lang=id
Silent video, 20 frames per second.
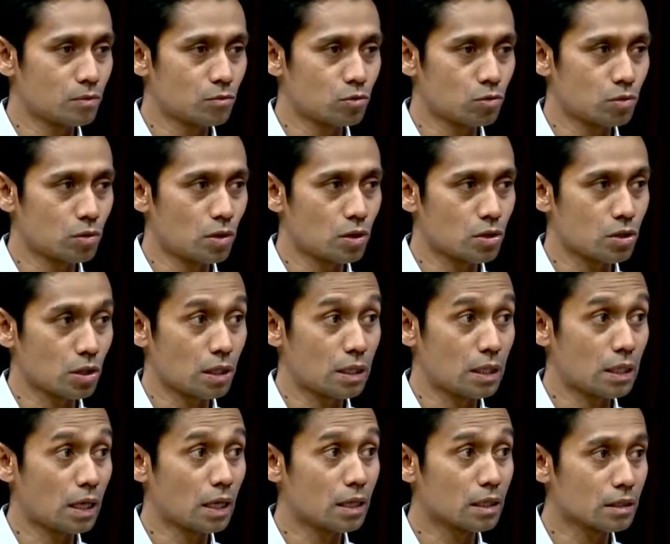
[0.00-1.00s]
sudah
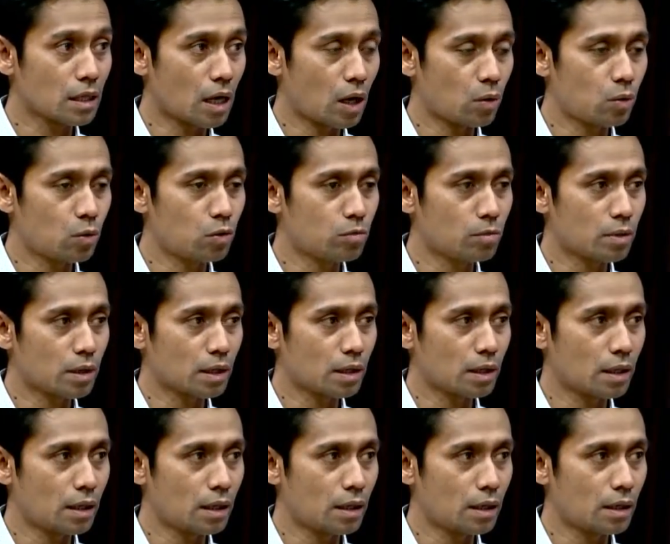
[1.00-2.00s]
sekian tahun
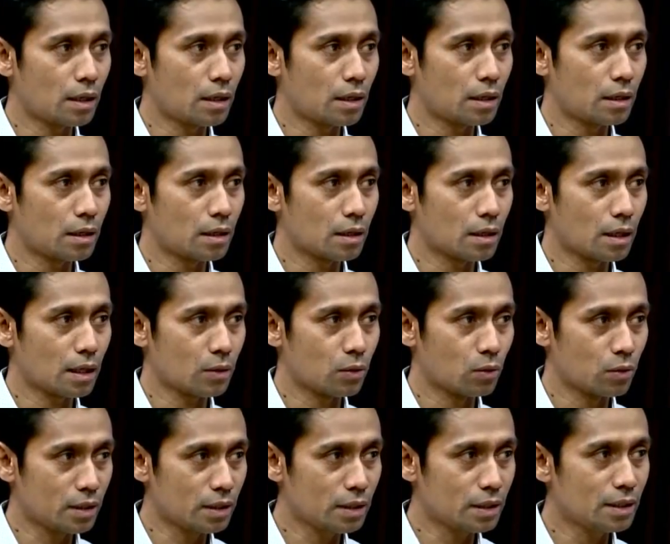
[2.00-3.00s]
mereka
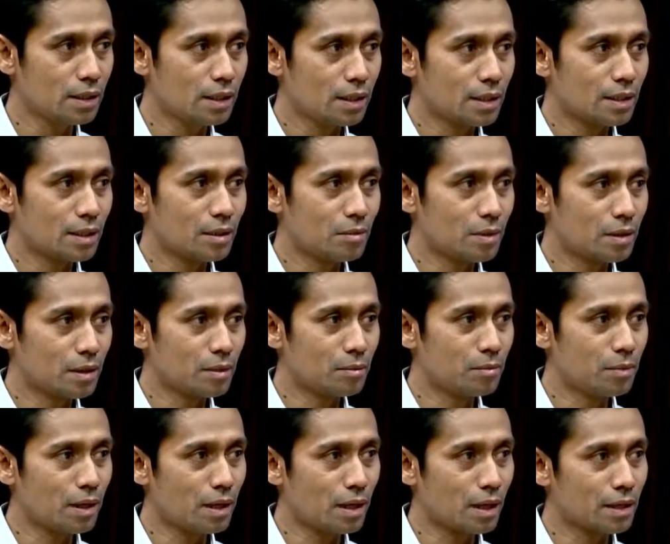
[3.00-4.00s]
lakoni
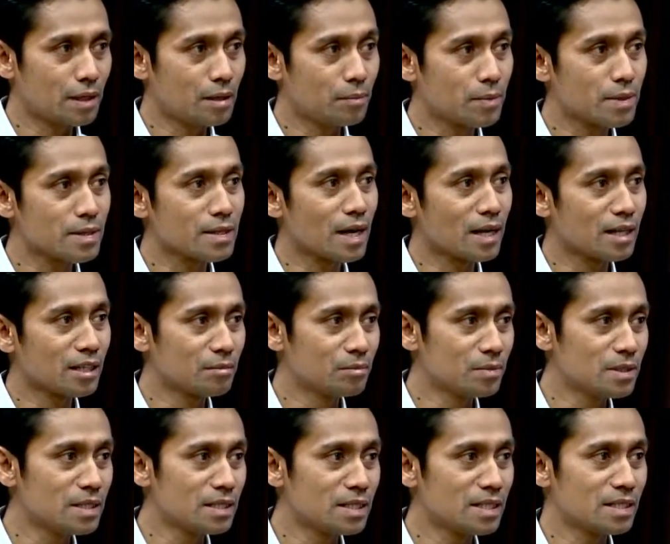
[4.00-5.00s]
tiba-tiba ada pesaing
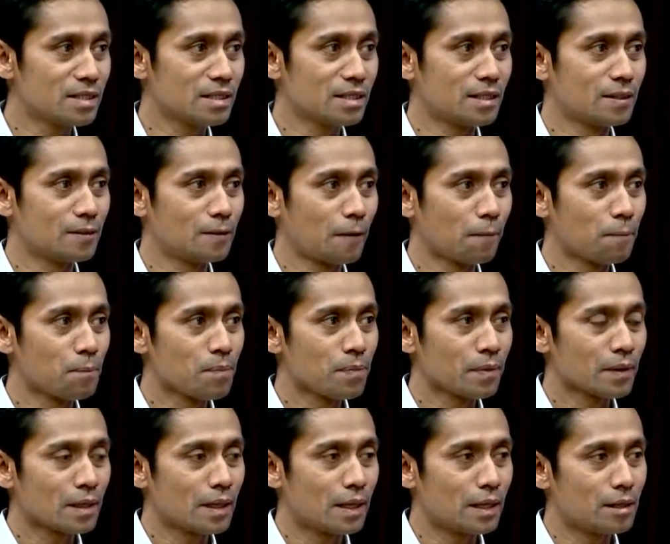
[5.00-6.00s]
bisnis gitu
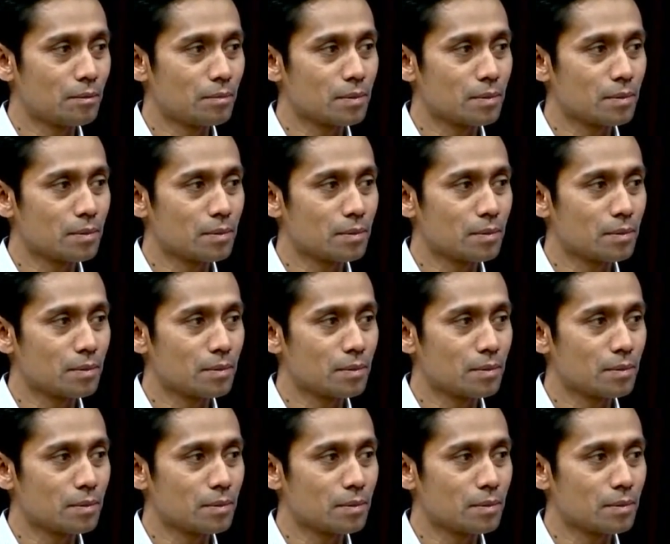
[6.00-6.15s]
Baik. ada